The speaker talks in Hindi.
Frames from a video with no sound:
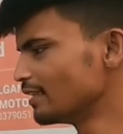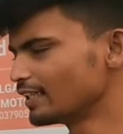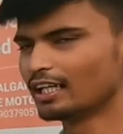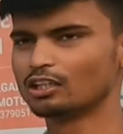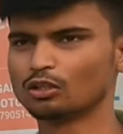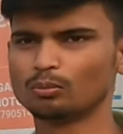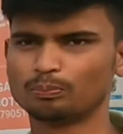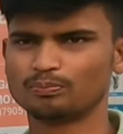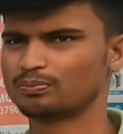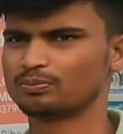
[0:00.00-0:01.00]
का बात किया जाए
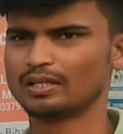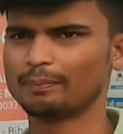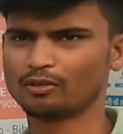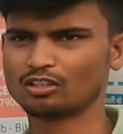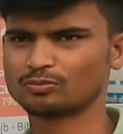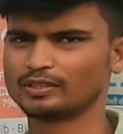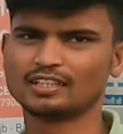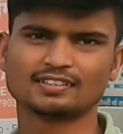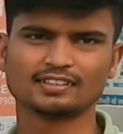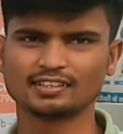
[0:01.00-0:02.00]
तो अप्रोक्स
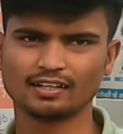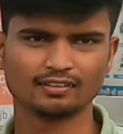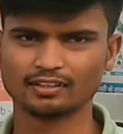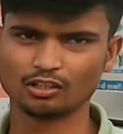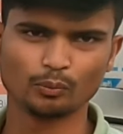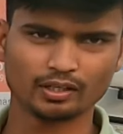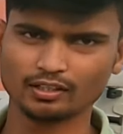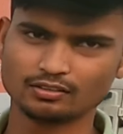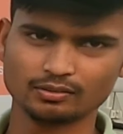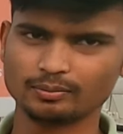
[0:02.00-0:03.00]
पचास से साठ हजार
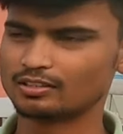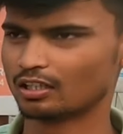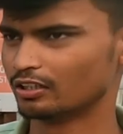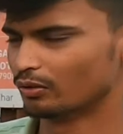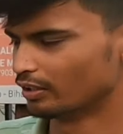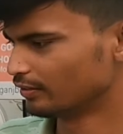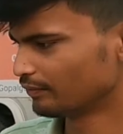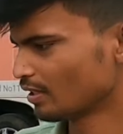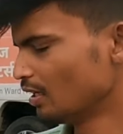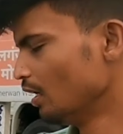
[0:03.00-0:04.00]
किलोमीटर की भी चली
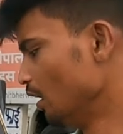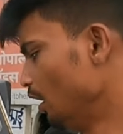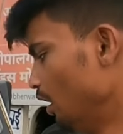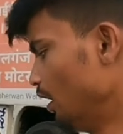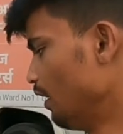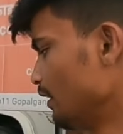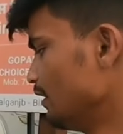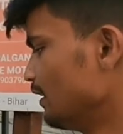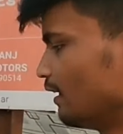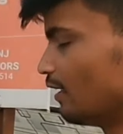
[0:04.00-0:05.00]
होगी ठीक है भाई और अच्छा, ये